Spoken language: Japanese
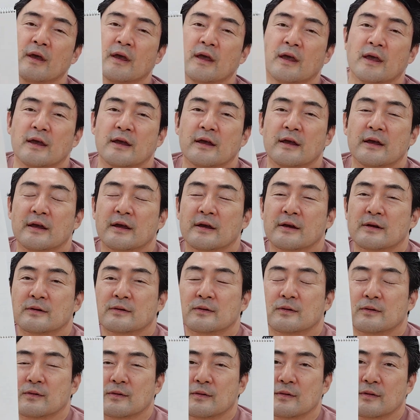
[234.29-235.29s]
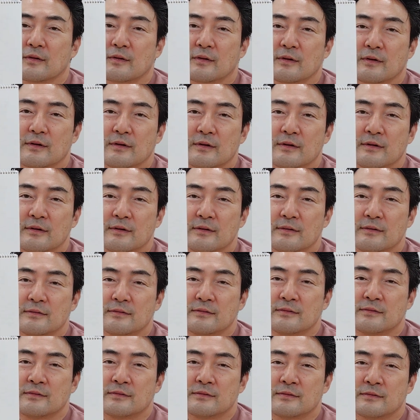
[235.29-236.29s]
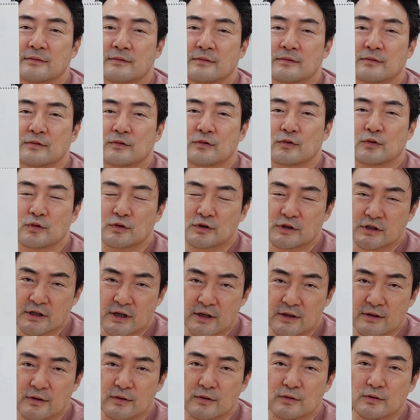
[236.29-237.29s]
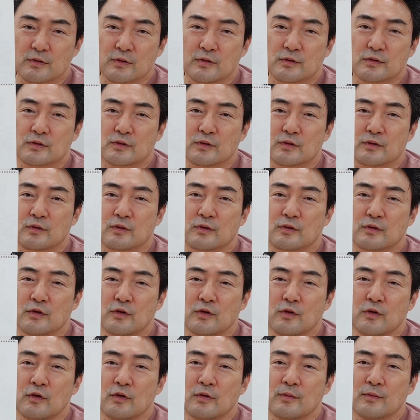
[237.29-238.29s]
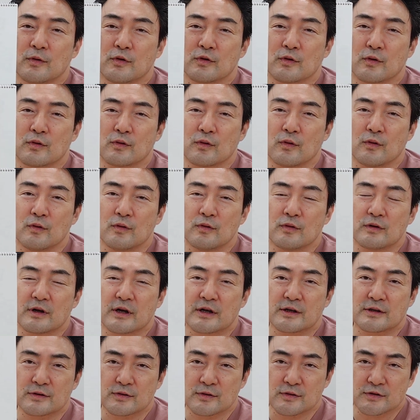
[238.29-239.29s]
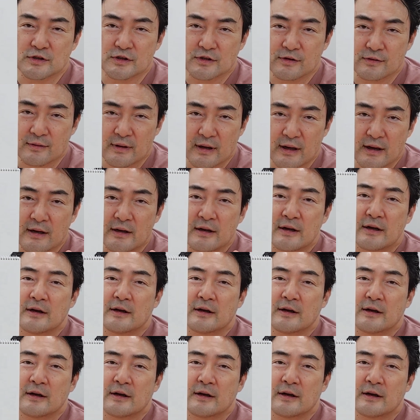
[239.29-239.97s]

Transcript: えー、どっちかっていうとその洋物の音楽としては